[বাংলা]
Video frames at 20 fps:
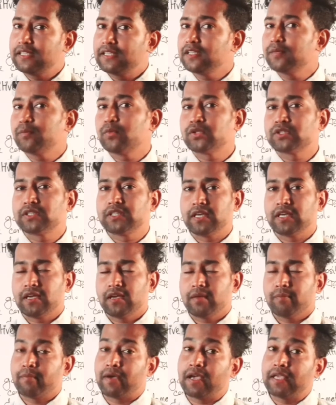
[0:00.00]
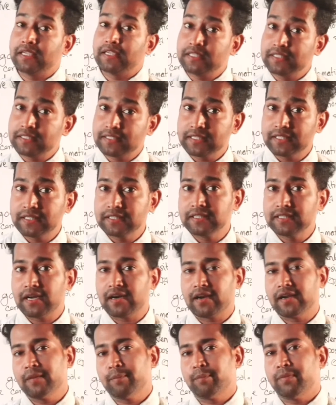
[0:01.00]
ইট বসিয়ে বা ইট
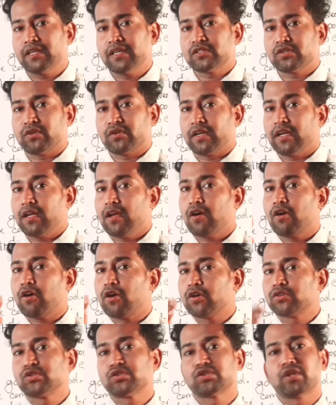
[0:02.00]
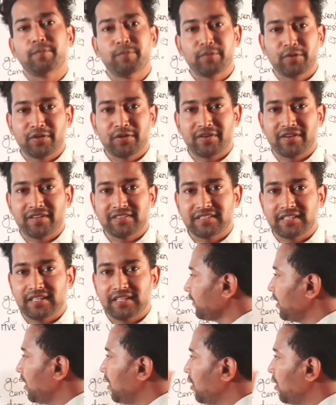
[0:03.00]
দ্বারা রিপ্লেস করে অর্থ সম্পন্ন করা যায়